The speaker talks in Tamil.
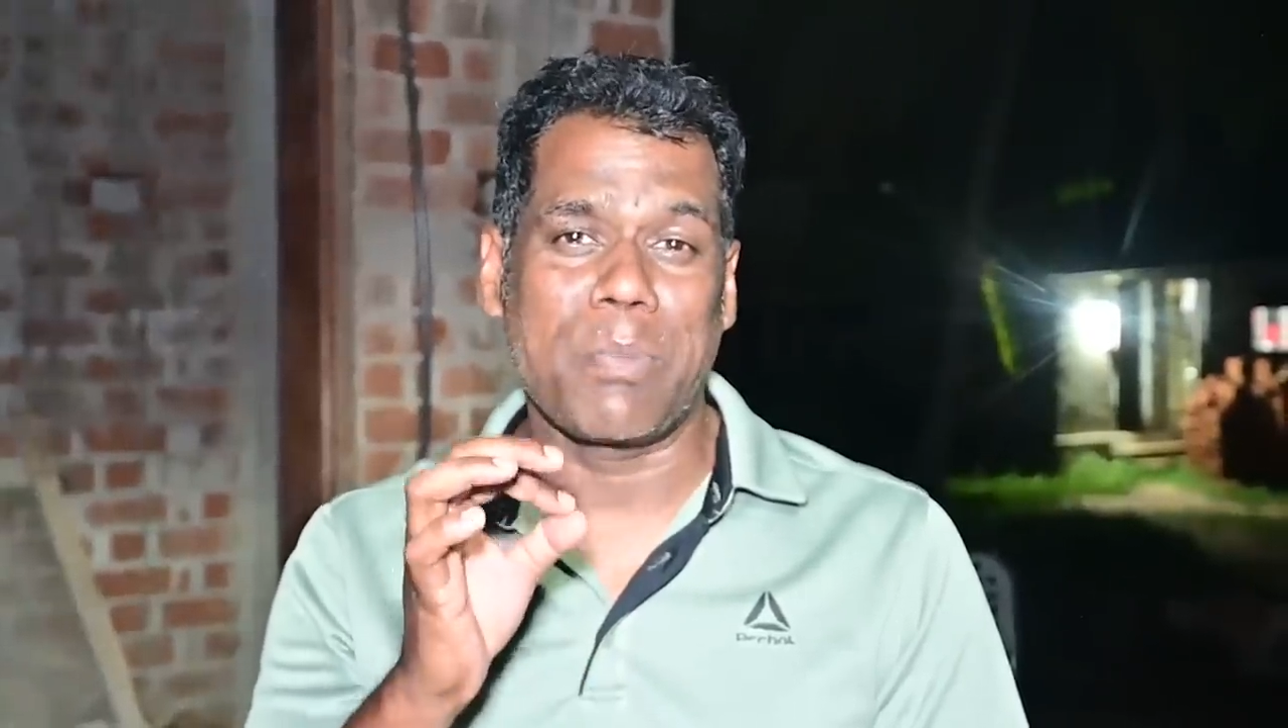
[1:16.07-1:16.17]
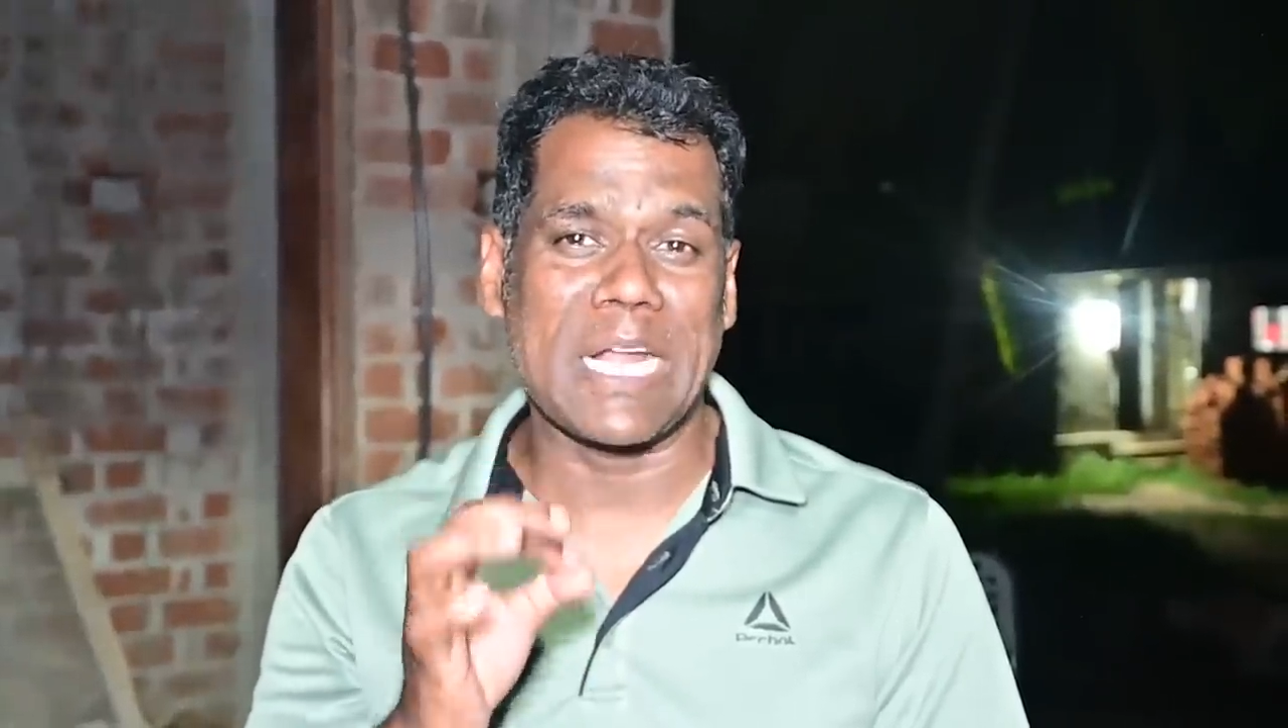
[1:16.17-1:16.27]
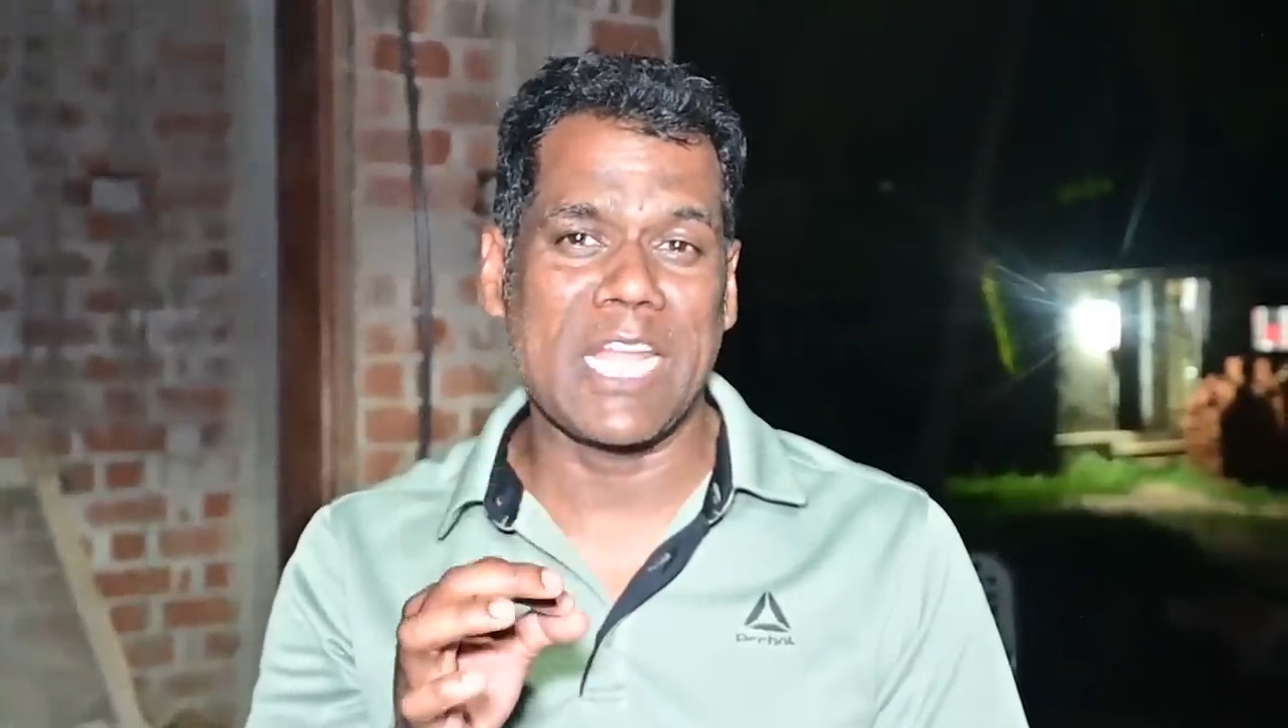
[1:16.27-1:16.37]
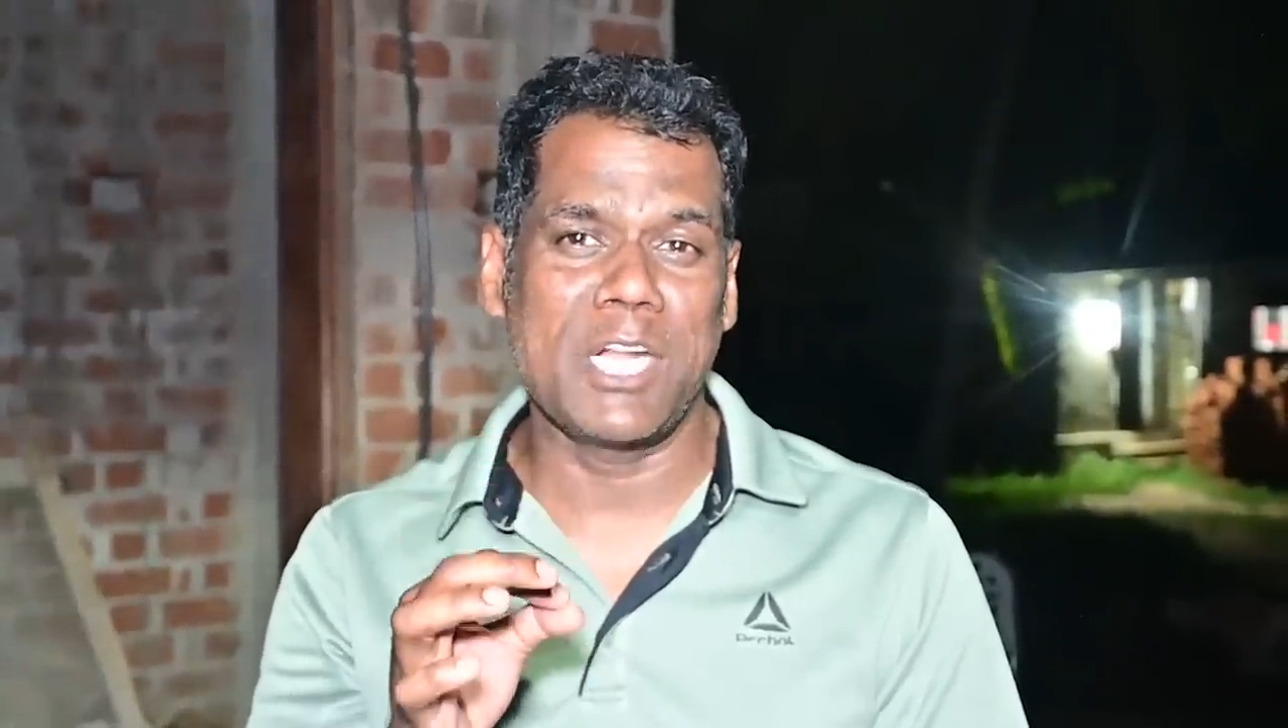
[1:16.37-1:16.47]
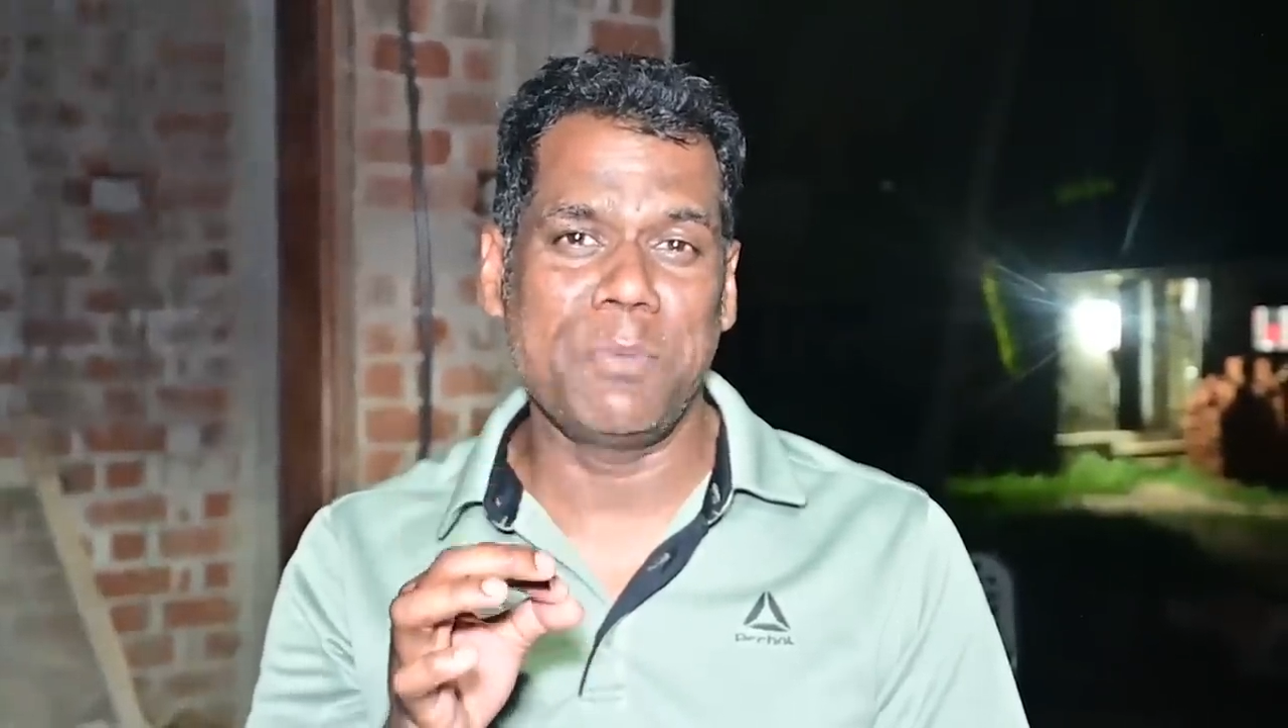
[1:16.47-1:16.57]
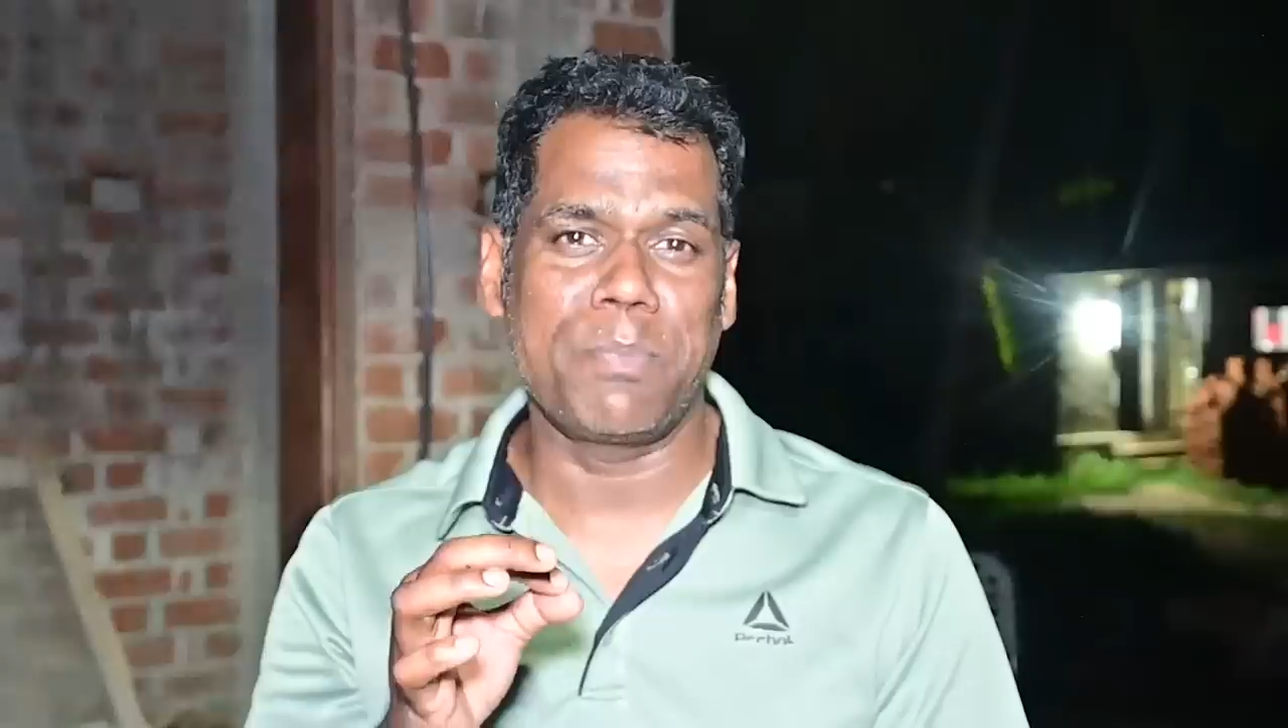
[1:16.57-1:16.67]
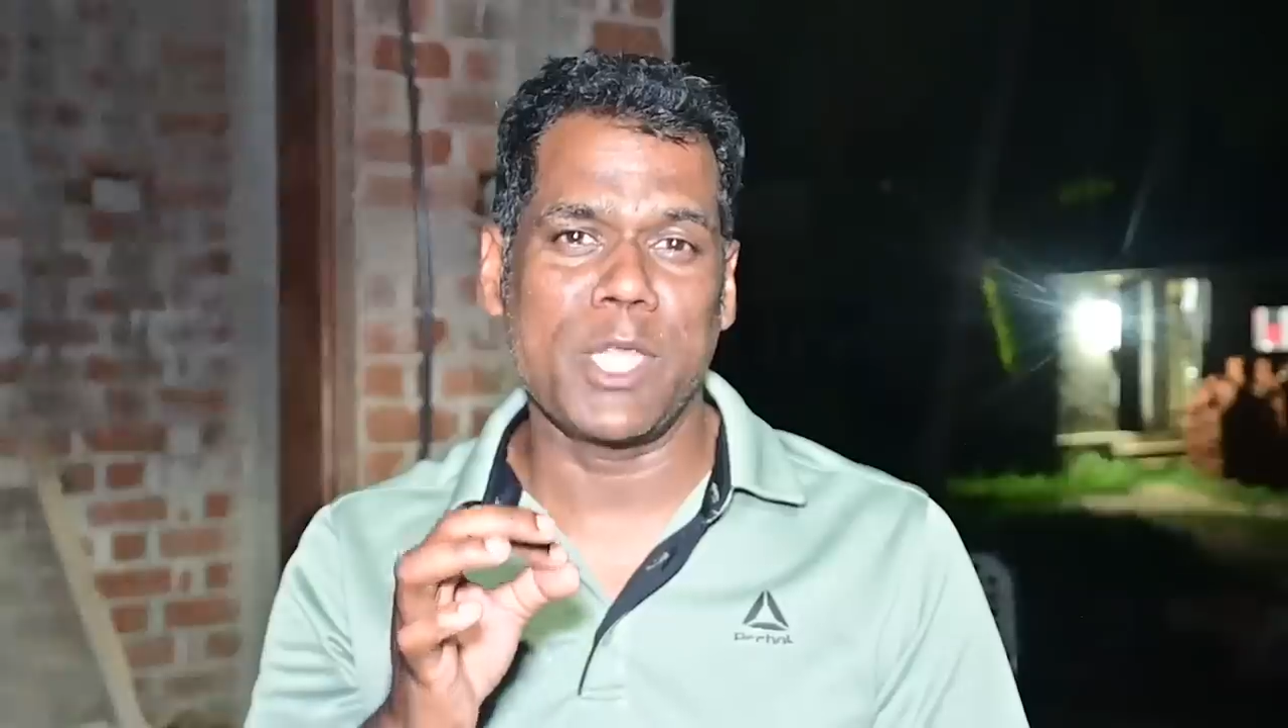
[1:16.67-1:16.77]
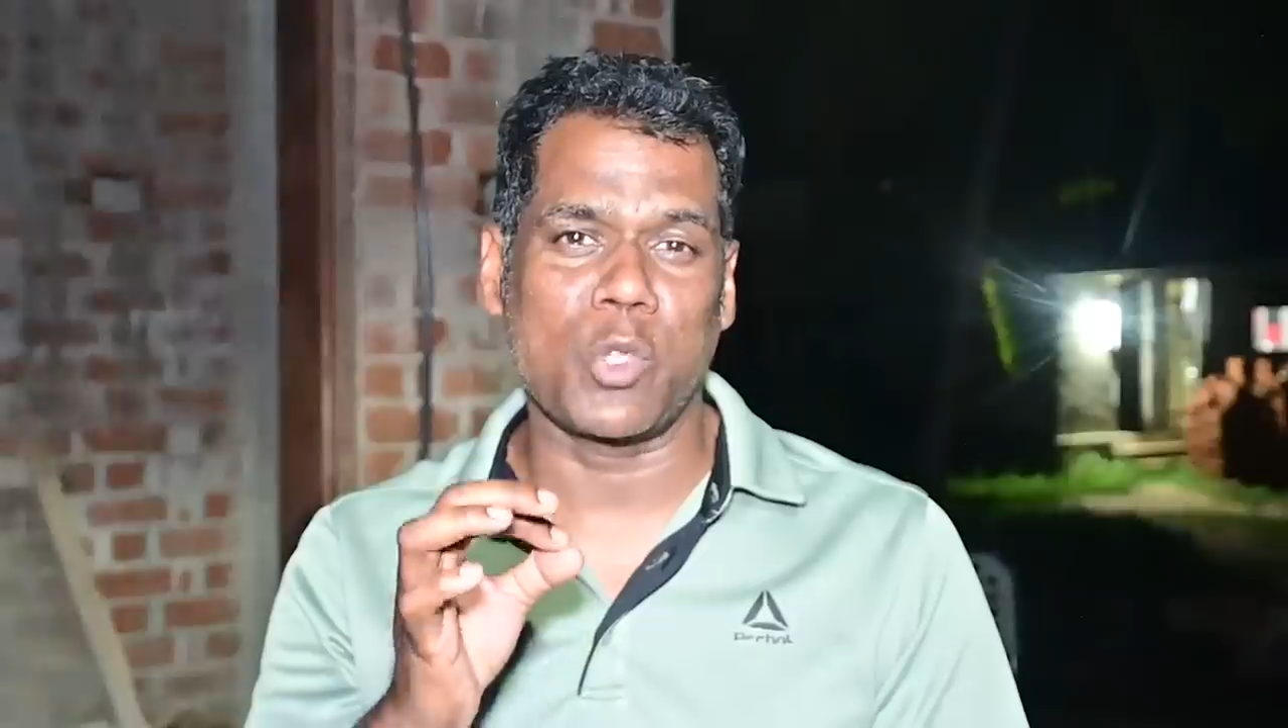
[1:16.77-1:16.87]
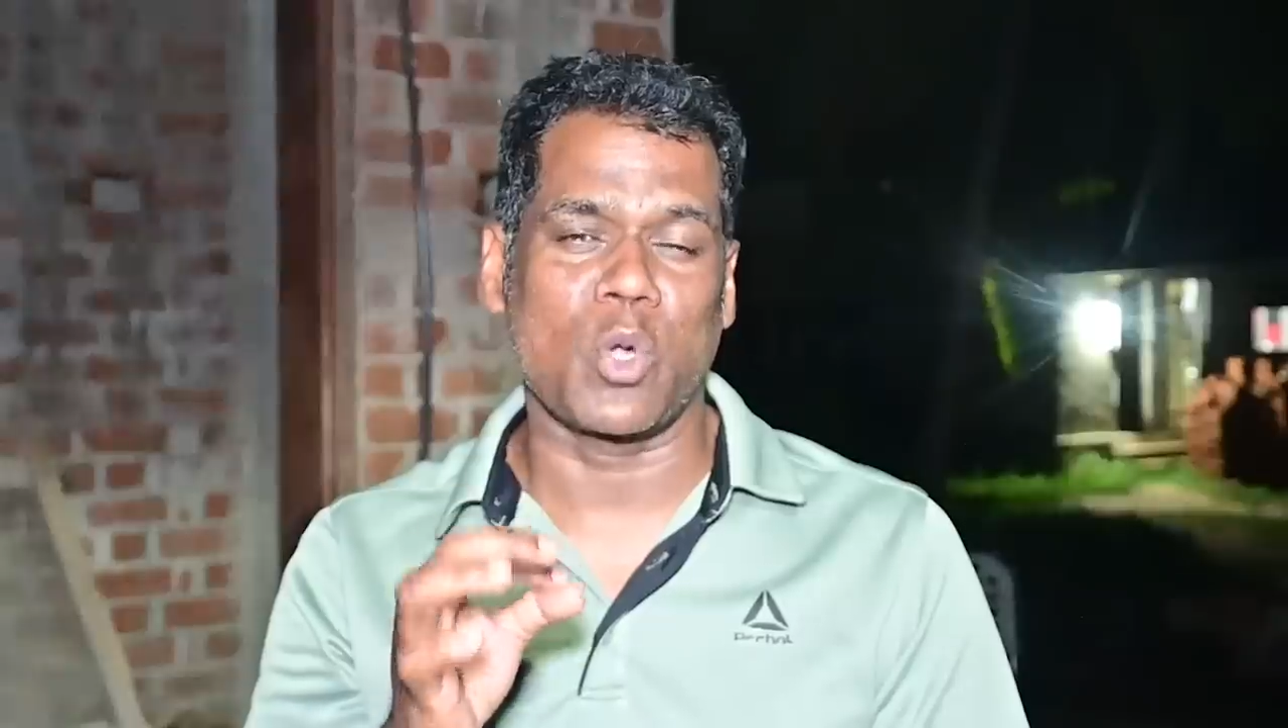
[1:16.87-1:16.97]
படையெடுப்பை